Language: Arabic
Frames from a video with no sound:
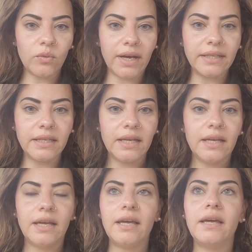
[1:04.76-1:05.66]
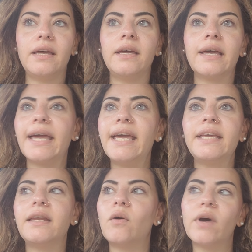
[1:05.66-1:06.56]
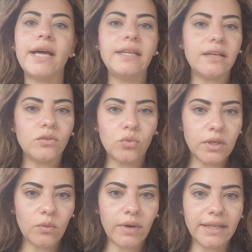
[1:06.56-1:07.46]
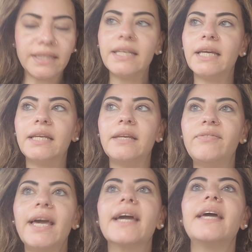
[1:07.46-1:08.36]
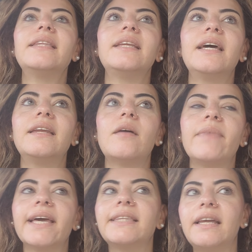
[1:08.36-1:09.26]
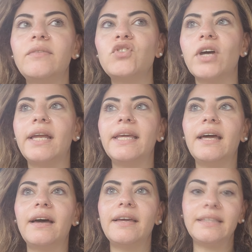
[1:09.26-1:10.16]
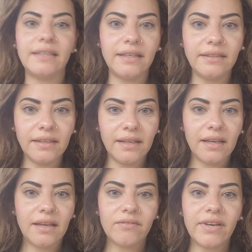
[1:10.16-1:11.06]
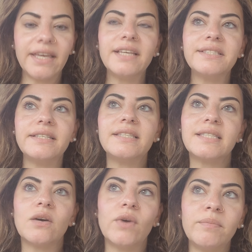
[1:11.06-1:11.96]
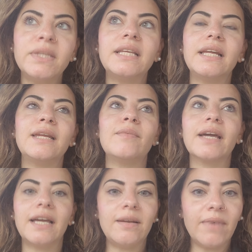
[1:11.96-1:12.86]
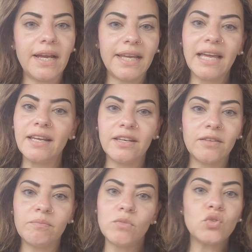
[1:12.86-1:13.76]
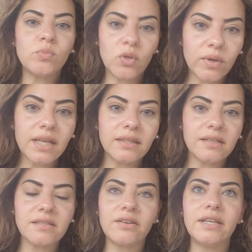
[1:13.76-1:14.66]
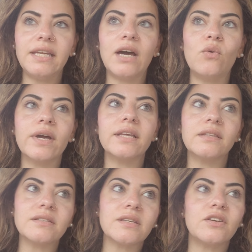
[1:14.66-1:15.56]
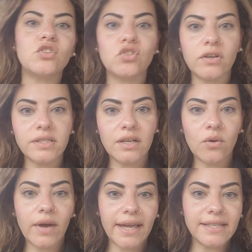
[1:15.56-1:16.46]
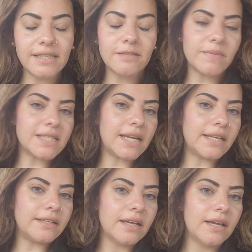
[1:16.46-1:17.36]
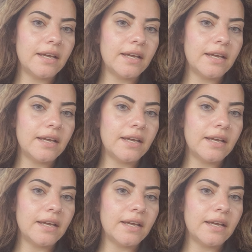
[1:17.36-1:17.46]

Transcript: الوقت آه خاين او خاينه طول الوقت يعني في حاجات ان احنا ما يختلفش عليها اتنين فهي دي الثوابت اللي انا بتكلم عليها لان مش من وجهه نظري او وجهه نظر الشخص اللي هو حاسس مثلا